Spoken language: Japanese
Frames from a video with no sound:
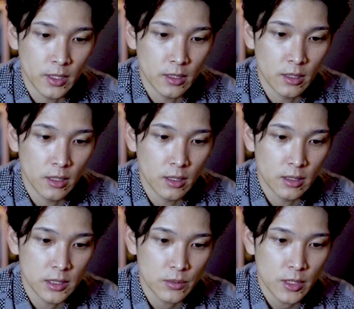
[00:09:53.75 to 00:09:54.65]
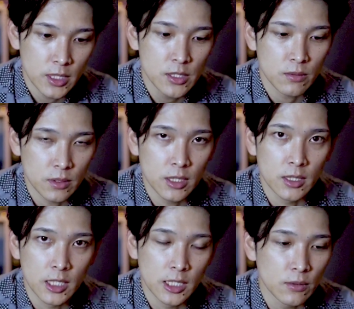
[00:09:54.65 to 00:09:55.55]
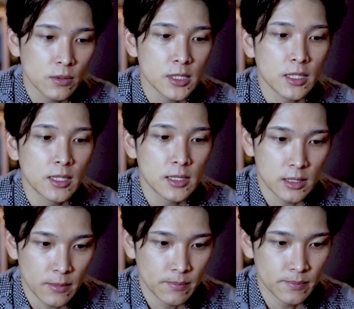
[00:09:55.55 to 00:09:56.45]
えそれ以上に機能性ですね。